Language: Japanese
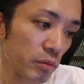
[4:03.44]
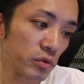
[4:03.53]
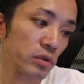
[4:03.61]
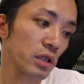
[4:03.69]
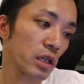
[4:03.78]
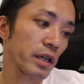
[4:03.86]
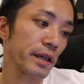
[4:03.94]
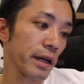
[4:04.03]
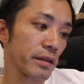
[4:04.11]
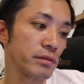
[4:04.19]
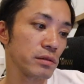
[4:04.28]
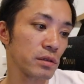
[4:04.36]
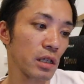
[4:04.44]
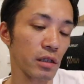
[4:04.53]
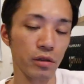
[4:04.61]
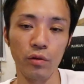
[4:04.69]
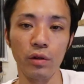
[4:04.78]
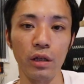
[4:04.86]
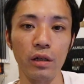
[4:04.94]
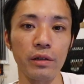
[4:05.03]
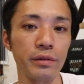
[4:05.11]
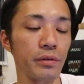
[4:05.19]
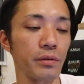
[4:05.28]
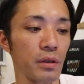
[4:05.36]
い分だけやるただそれだけで
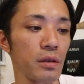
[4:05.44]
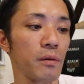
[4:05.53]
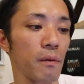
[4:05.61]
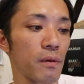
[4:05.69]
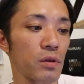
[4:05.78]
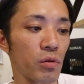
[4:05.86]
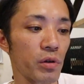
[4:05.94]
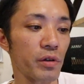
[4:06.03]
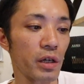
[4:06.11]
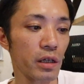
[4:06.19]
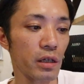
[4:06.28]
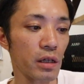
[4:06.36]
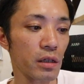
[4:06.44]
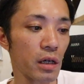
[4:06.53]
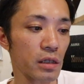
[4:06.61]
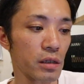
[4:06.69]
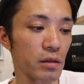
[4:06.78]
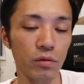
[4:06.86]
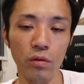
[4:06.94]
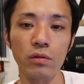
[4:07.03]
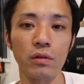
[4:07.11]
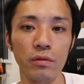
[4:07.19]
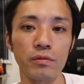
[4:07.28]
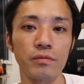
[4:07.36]
すよねどれぐらい稼ぐ
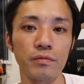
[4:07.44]
のっていう